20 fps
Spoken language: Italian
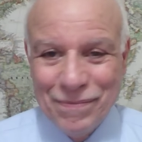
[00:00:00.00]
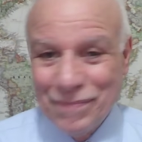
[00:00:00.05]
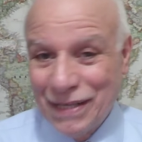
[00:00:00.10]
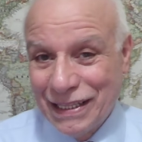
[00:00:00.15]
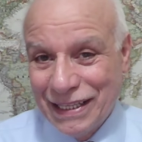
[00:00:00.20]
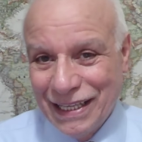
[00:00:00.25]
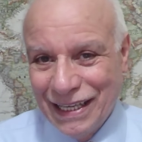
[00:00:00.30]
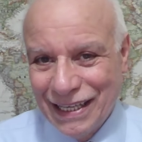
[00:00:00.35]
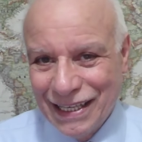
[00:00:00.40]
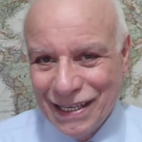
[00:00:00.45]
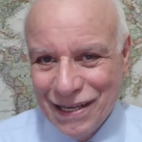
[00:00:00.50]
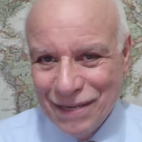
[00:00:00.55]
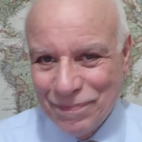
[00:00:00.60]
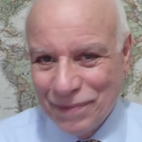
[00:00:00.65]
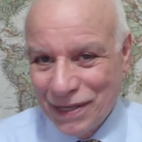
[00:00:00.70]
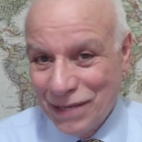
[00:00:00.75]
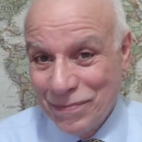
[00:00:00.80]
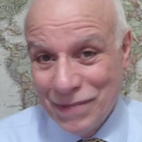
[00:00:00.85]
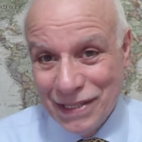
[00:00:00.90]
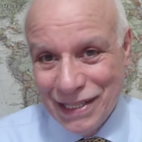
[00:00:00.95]
materie
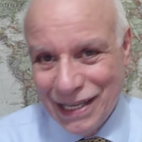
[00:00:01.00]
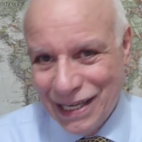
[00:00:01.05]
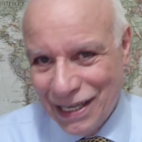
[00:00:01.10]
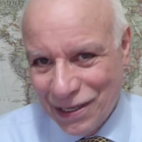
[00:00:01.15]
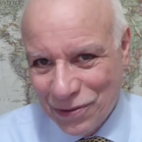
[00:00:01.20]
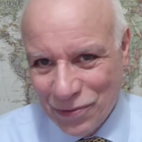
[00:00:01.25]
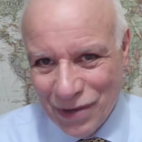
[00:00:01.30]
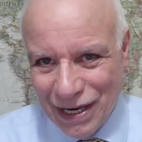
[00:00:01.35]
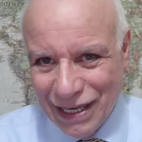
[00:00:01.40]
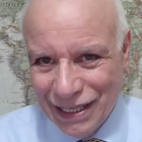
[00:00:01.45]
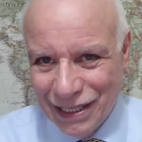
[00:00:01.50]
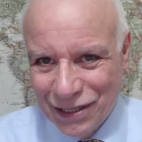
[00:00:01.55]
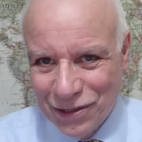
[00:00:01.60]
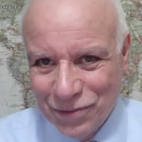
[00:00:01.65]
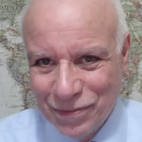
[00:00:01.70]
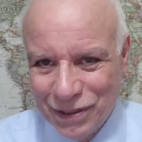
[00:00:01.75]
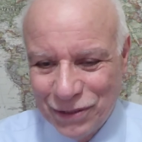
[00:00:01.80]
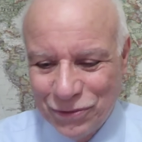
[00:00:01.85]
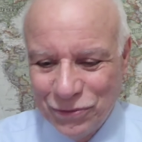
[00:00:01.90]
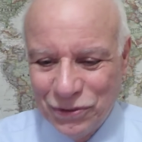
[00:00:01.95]
prime delle quali
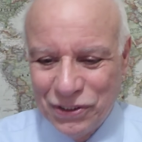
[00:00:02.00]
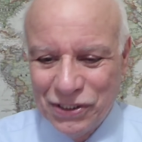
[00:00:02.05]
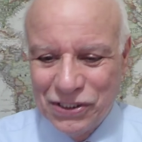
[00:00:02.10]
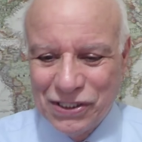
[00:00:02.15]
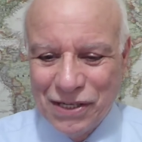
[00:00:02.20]
come tutti